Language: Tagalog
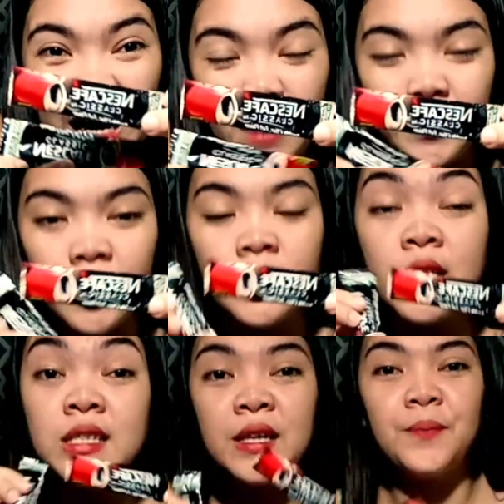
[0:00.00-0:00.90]
Kape,
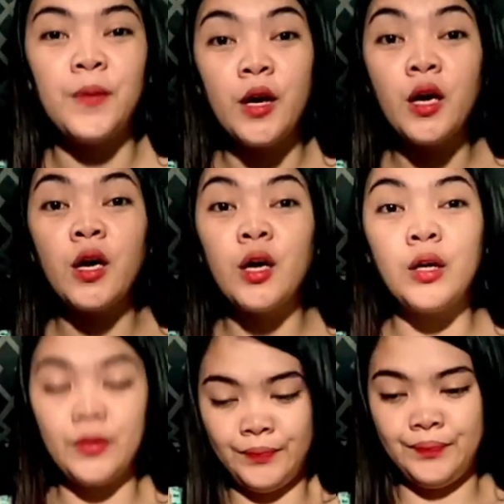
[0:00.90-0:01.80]
Nes, kape.
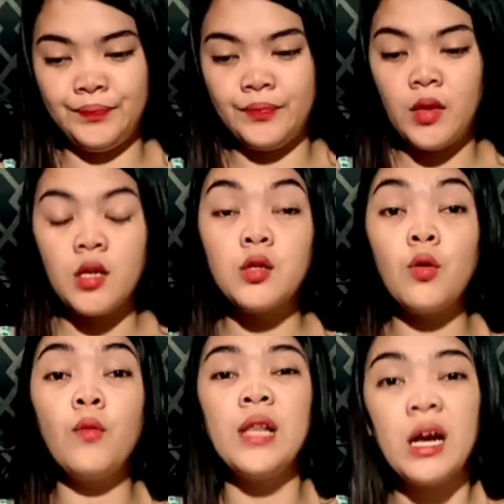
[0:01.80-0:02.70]

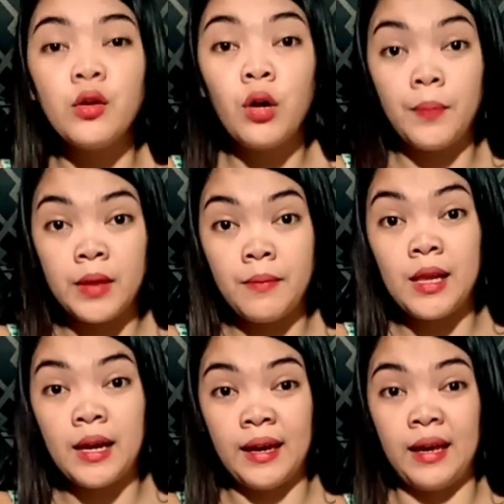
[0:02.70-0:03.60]
So, kung wala kayong kape na
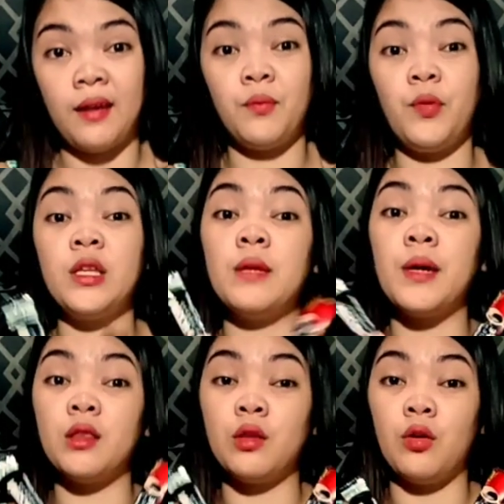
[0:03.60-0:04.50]
malaki, pwede
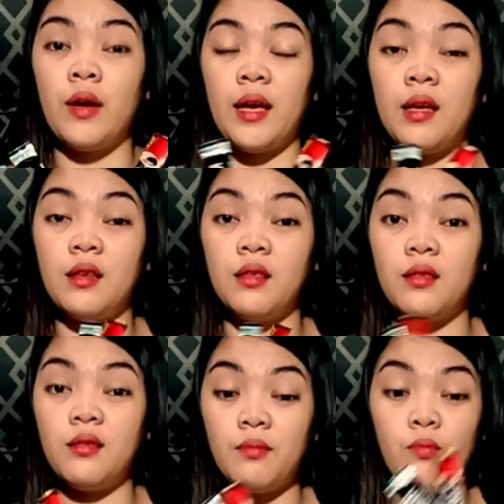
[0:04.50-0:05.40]
naman to. And,
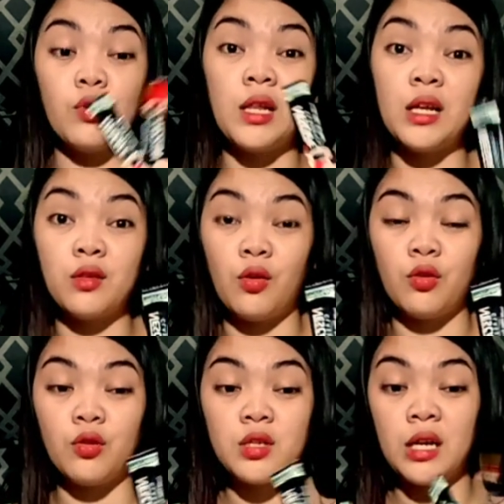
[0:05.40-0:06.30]
mura lang
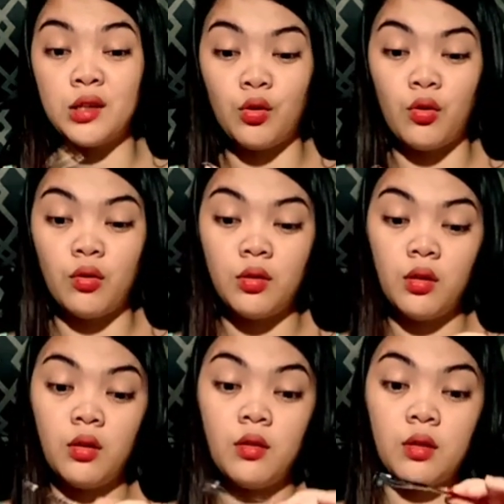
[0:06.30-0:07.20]
to, dos lang to,
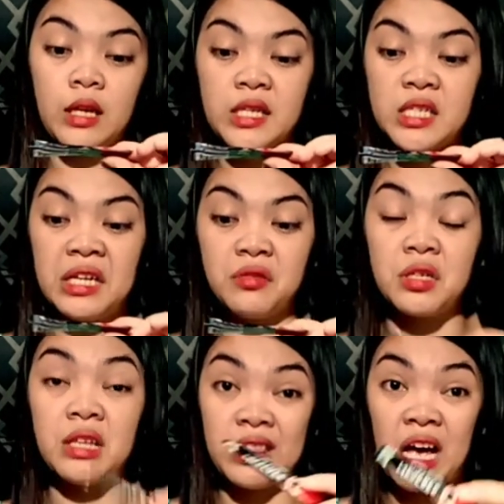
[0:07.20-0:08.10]
tres lang to
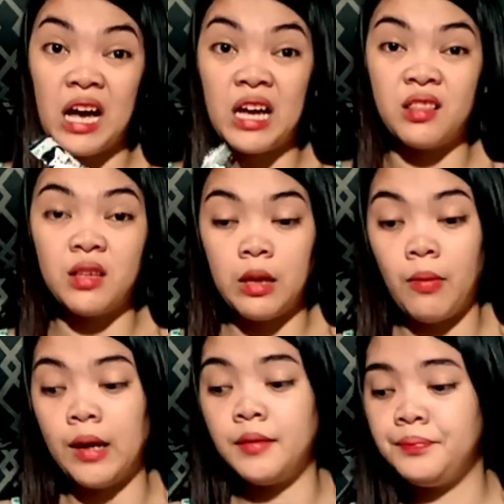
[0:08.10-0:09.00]
sa tindahan, di
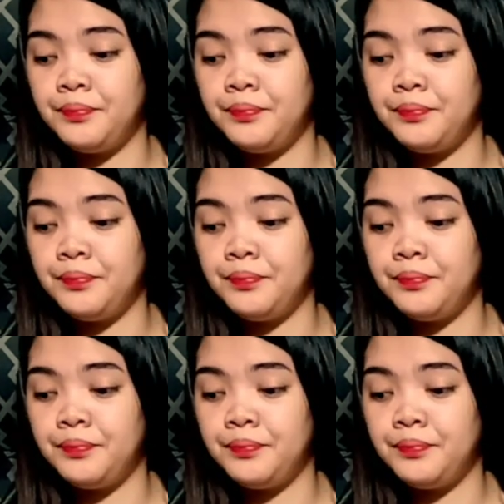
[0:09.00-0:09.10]
ba?